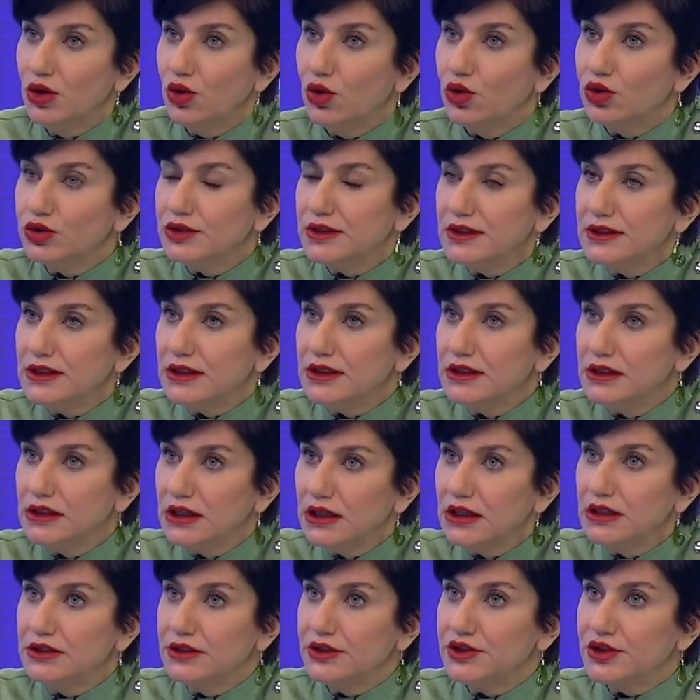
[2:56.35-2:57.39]
ortadan
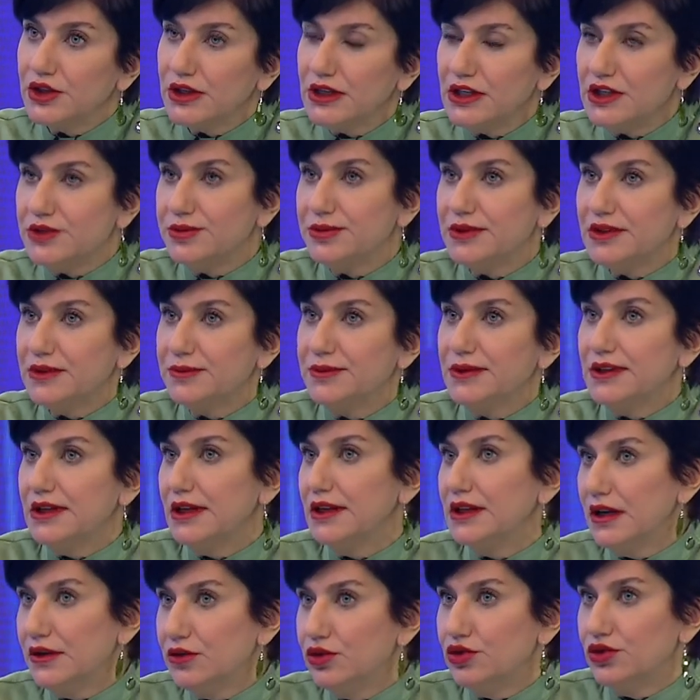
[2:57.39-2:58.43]
kaldıracak hiçbir tıbbi
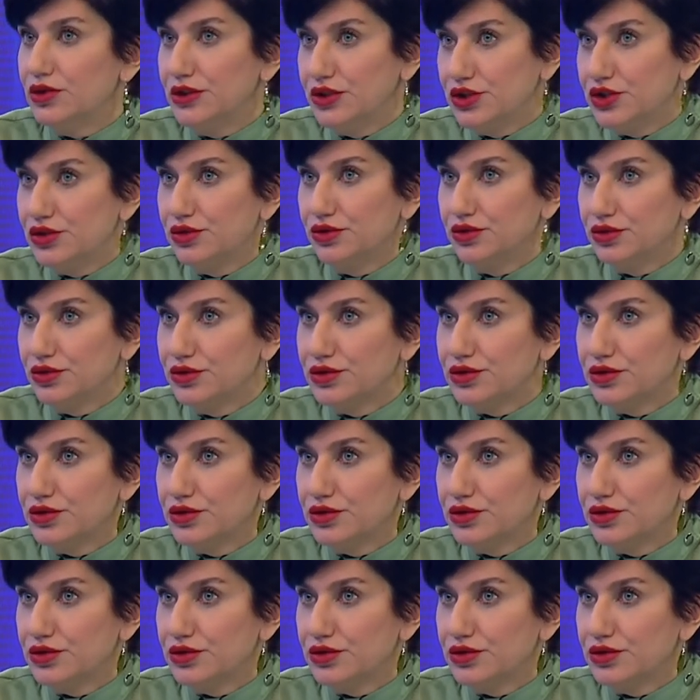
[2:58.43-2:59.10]
tedavi yok işin doğrusu.